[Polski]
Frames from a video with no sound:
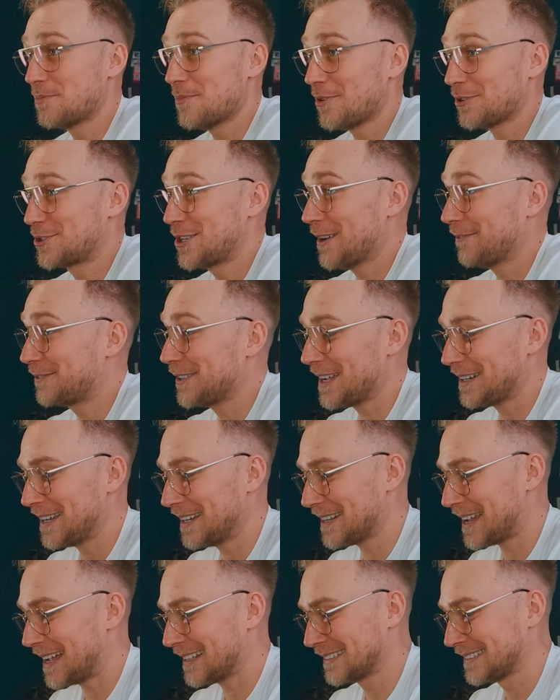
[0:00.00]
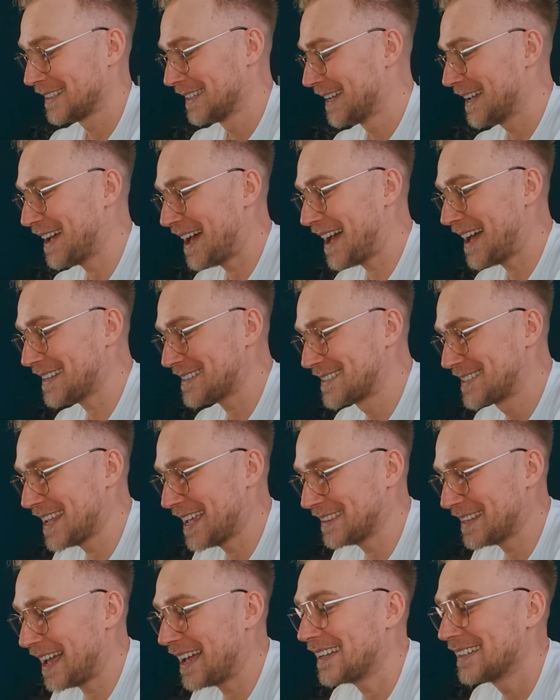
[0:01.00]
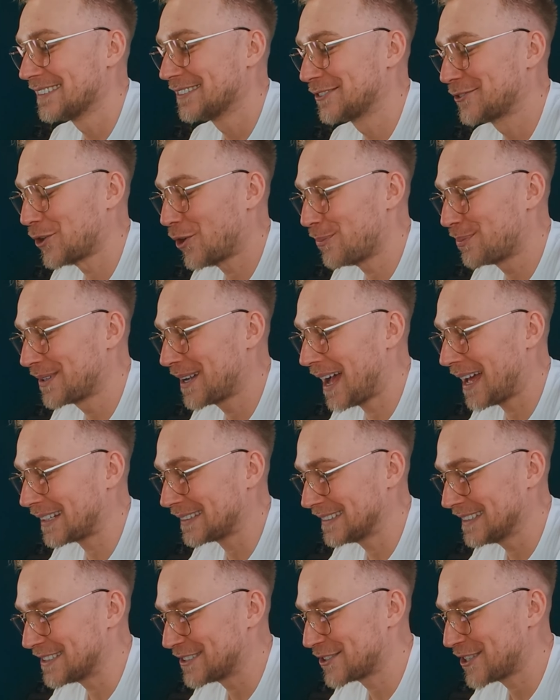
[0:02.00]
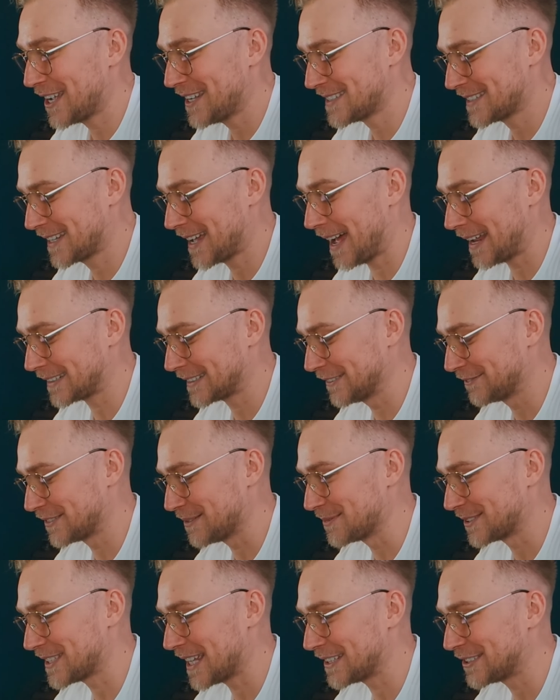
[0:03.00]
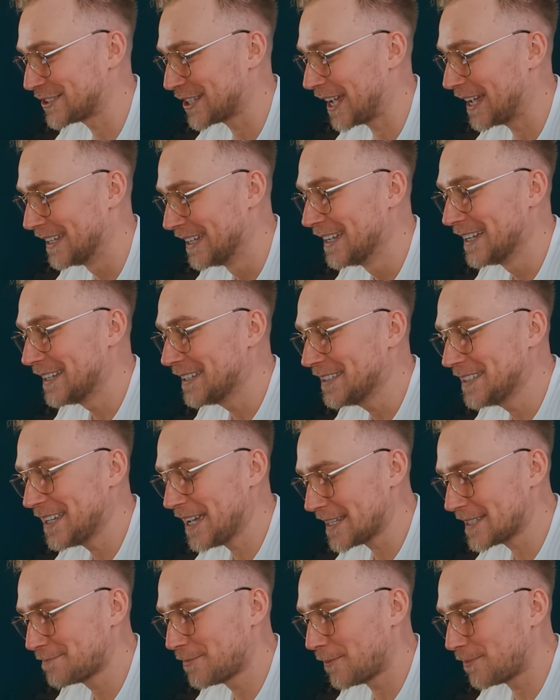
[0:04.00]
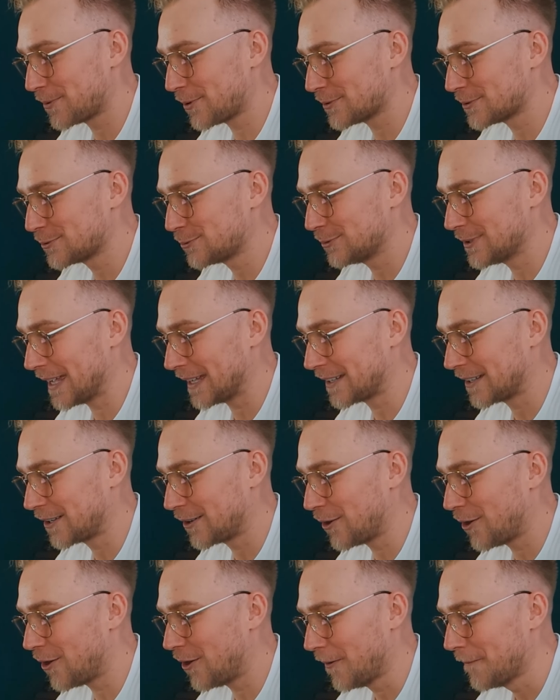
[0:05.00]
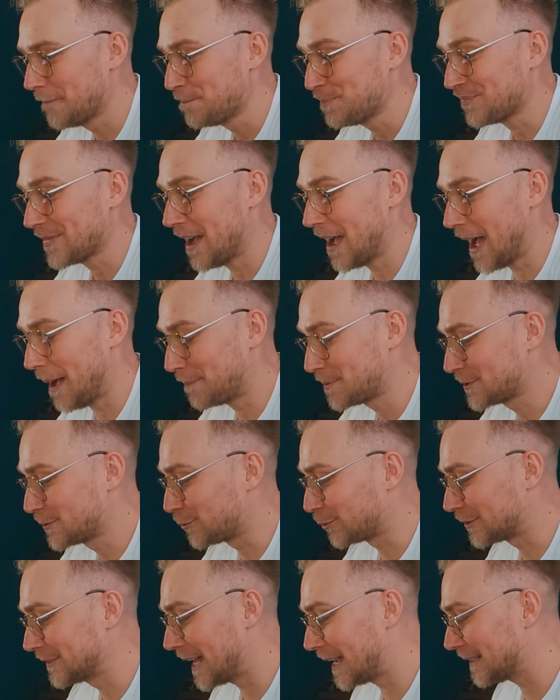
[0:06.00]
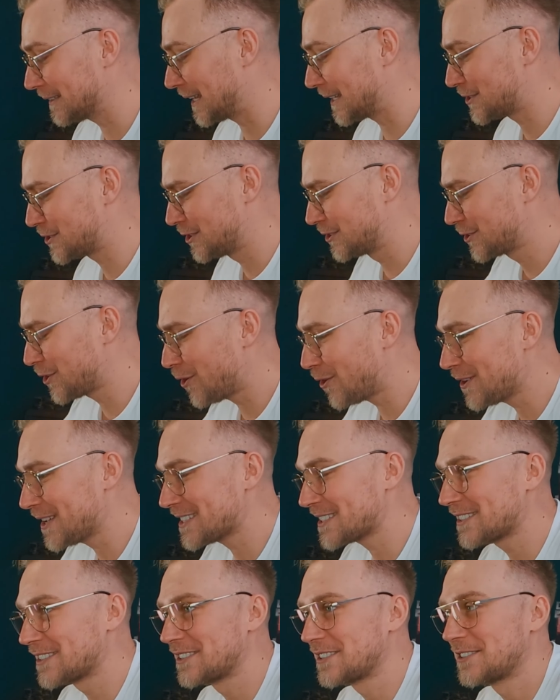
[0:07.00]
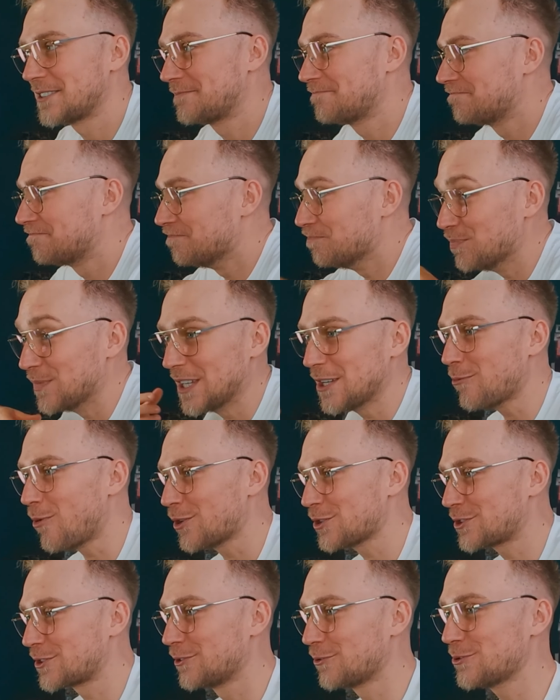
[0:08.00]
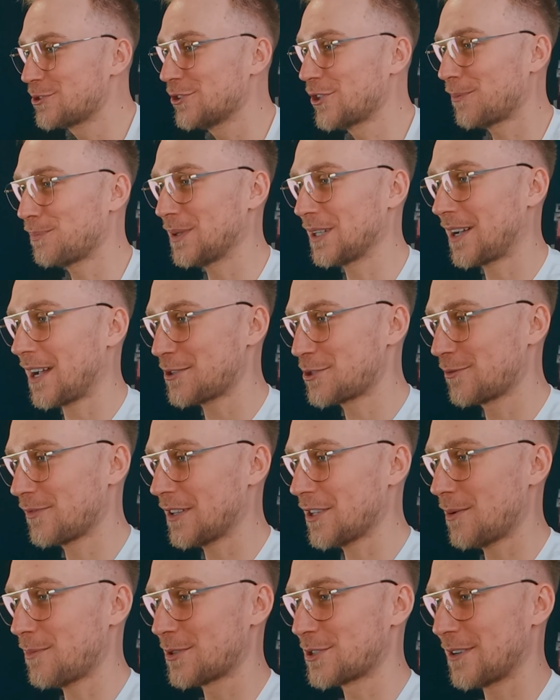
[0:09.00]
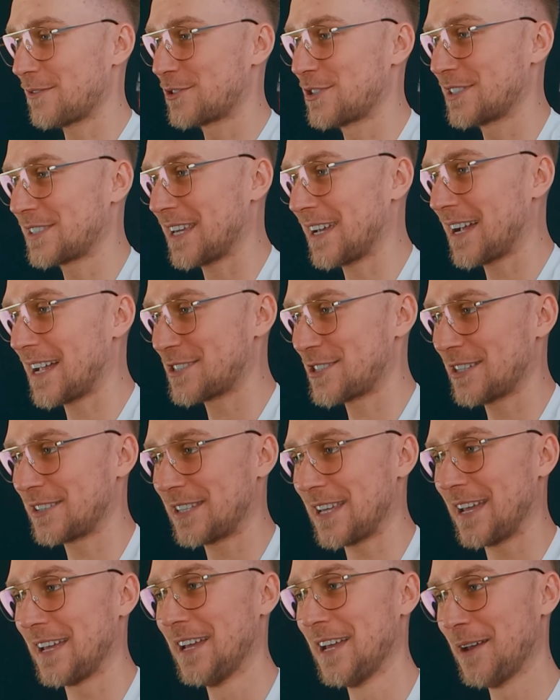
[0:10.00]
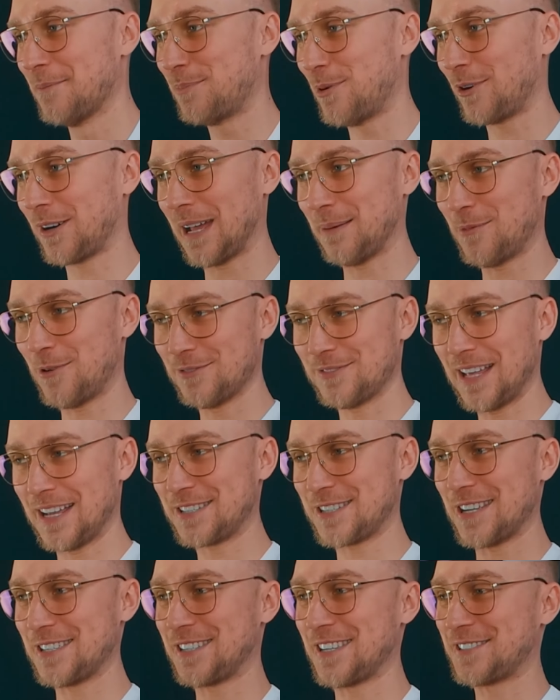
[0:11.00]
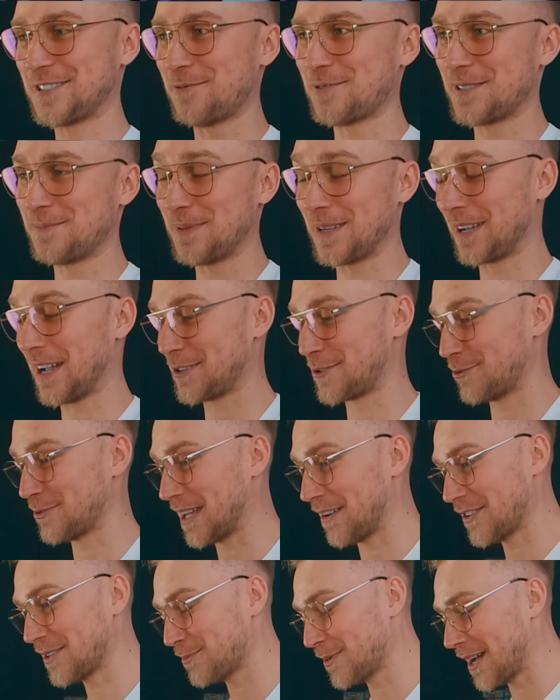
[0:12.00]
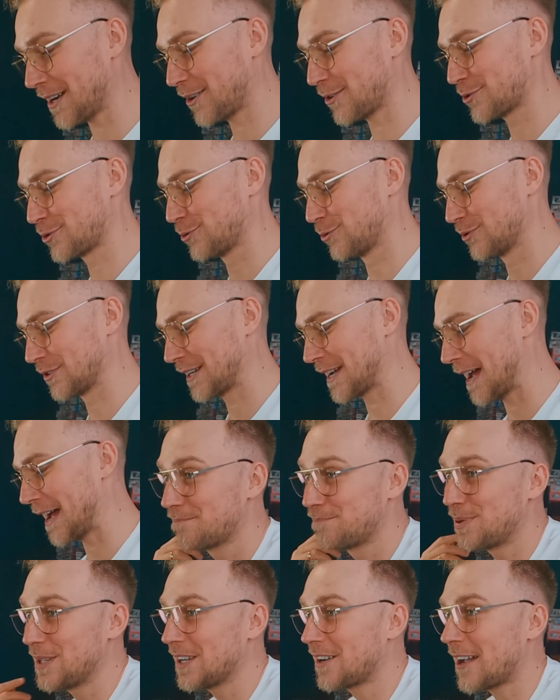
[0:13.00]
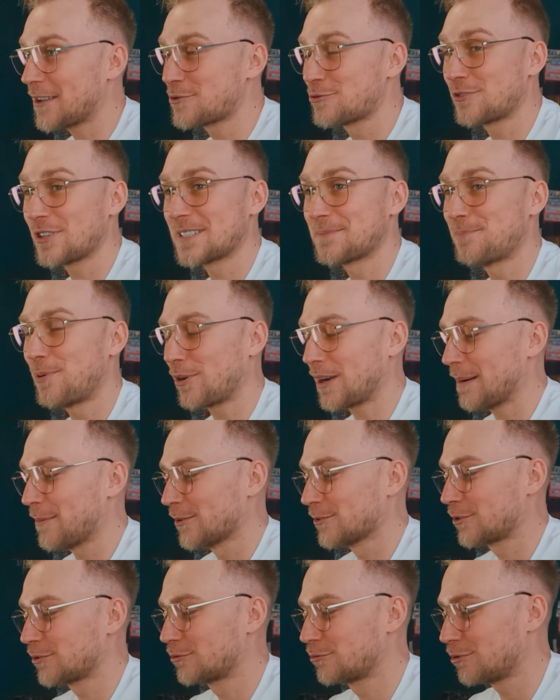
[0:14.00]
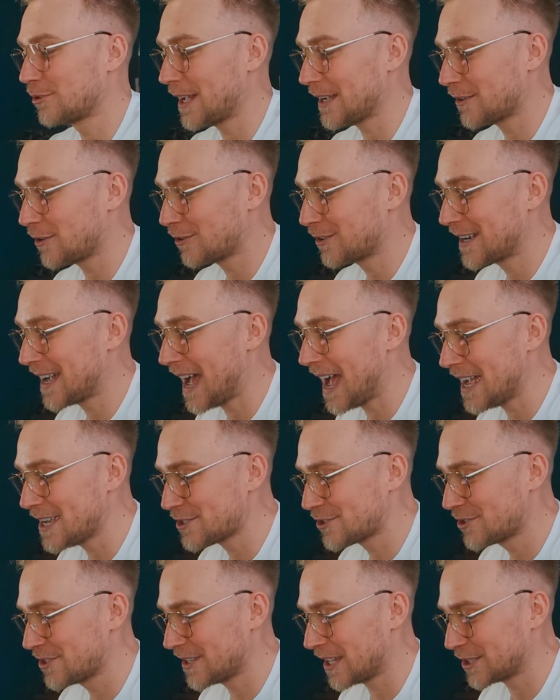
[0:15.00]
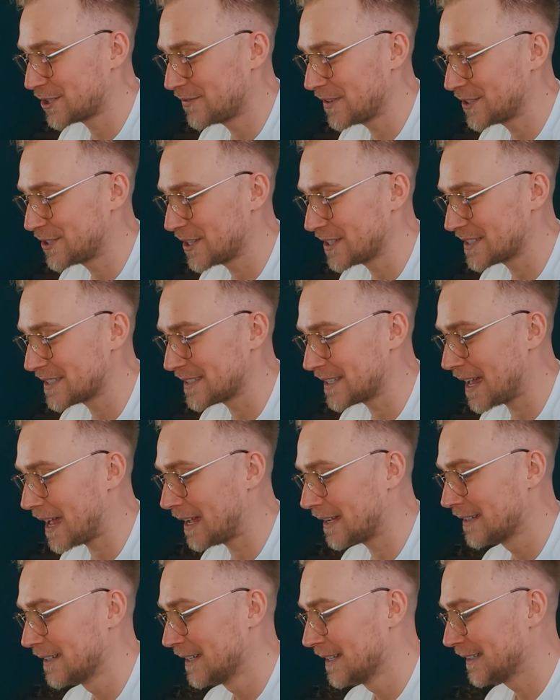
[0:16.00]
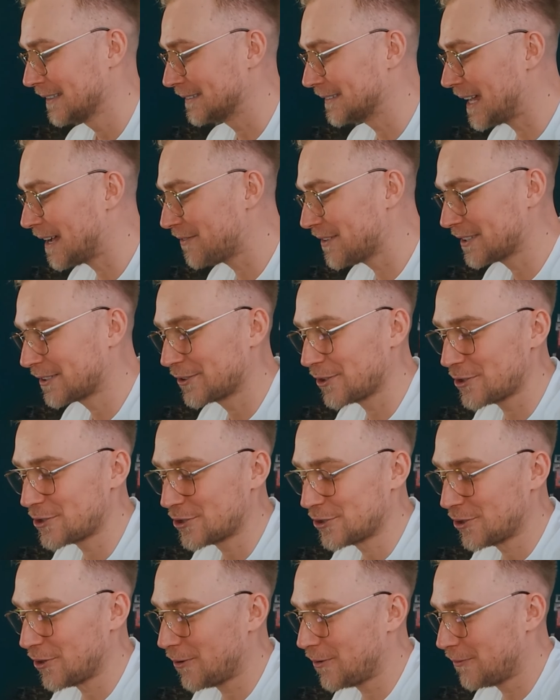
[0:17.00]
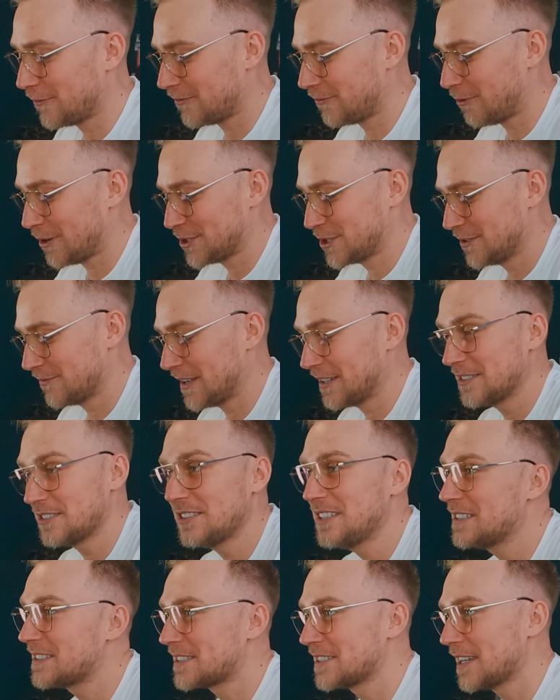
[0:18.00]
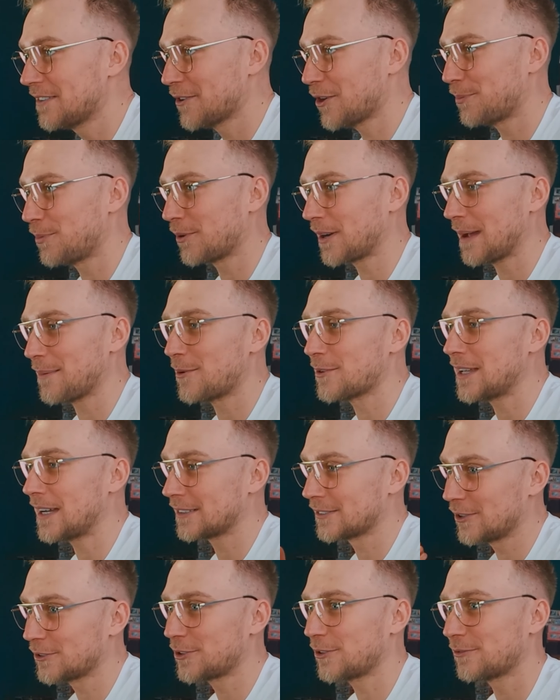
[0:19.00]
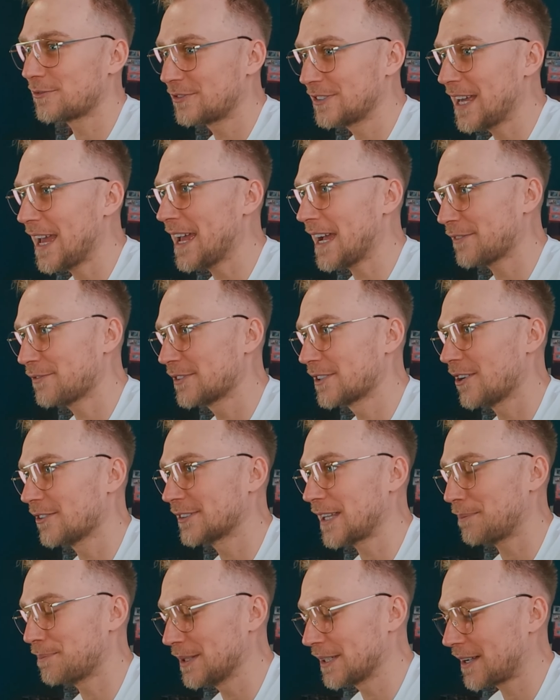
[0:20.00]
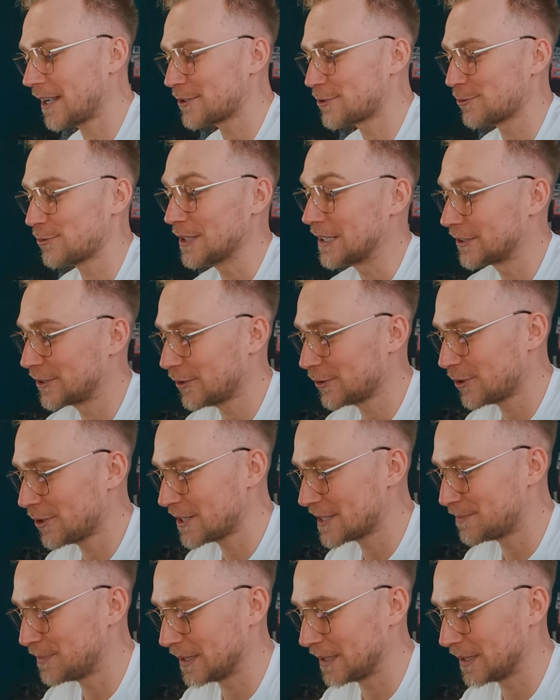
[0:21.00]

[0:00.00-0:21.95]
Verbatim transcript: może wiele lat, a cena top karty, chase karty w tym secie jest po prostu lekko absurdalna. Czy to jest miłość ludzi do Pikachu? Wiadomo, że wszystkie gadżety Pokémon najczęściej są z Pikachu. Nawet moja koszulka. Pikachu to jest Pokémon, którego każdy na świecie zna. Nawet ktoś, kto właściwie nic nie wie o Pokémonach, no to wie jak wygląda Pikachu i kto to jest